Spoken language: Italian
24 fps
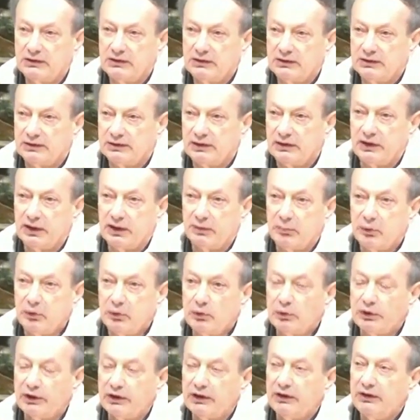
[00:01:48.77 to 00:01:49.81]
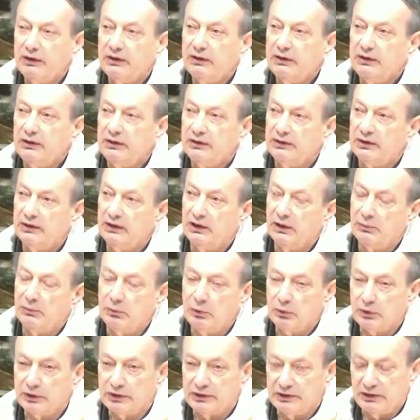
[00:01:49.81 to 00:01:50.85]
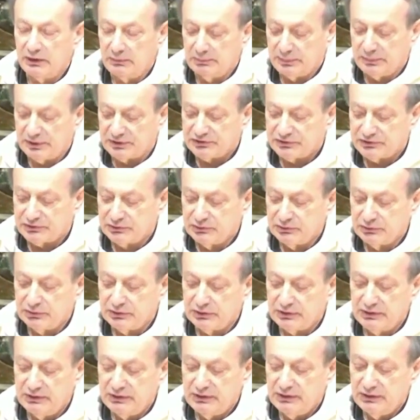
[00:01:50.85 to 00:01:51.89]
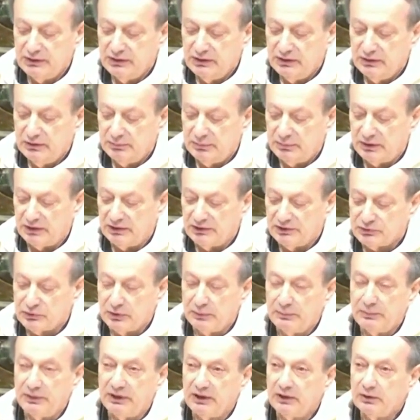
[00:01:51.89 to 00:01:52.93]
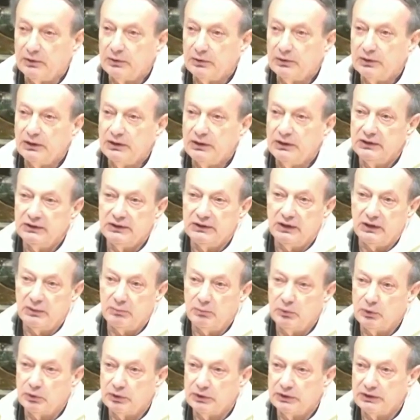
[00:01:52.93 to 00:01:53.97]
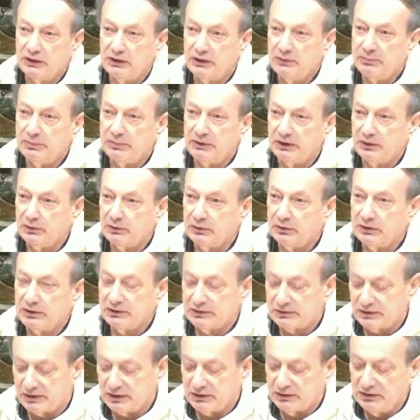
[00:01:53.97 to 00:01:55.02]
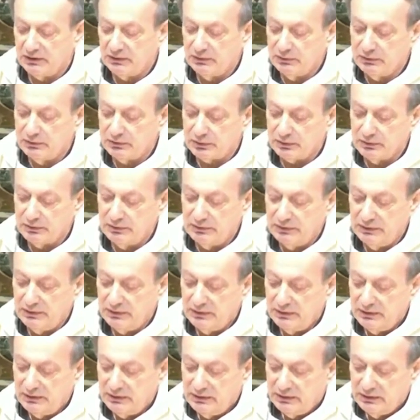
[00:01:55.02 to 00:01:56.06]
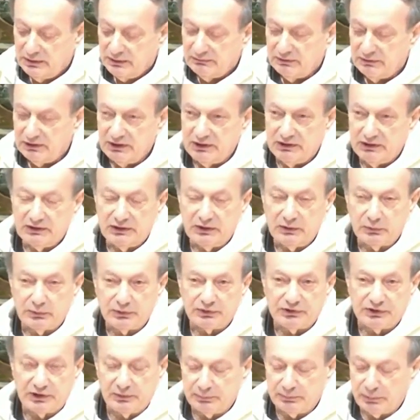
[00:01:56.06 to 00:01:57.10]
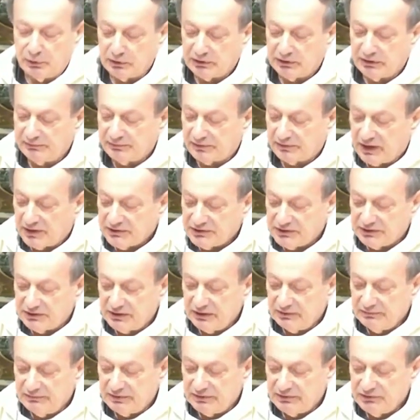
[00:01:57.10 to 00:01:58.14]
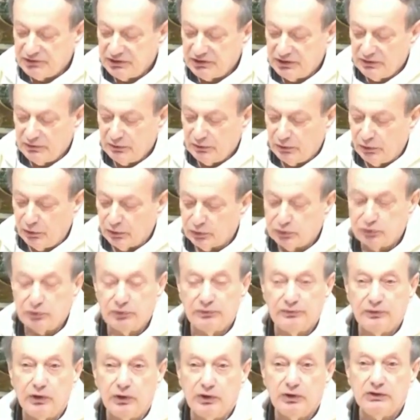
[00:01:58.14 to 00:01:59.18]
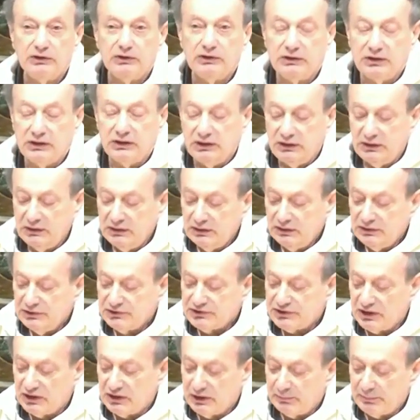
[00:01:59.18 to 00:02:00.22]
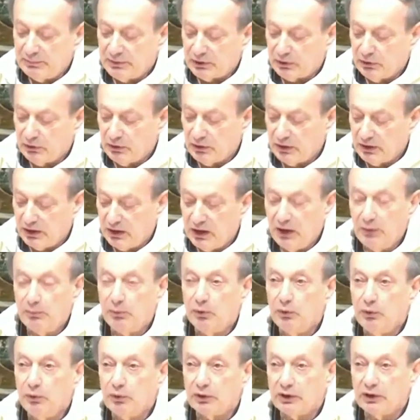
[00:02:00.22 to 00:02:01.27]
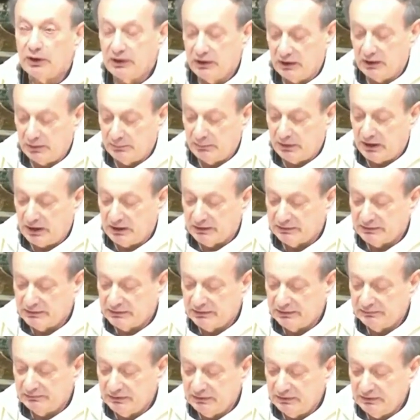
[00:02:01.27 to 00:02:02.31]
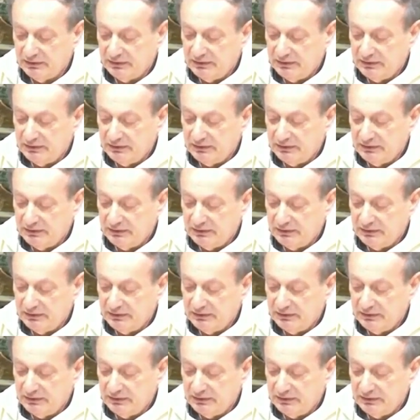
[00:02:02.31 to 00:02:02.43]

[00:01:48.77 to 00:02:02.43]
dell'amore, dell'amore del pastore per le sue pecore e dell'amore delle pecore tra di loro Vedete in queste poche frasi del Vangelo, otto volte c'è la parola amore, amatevi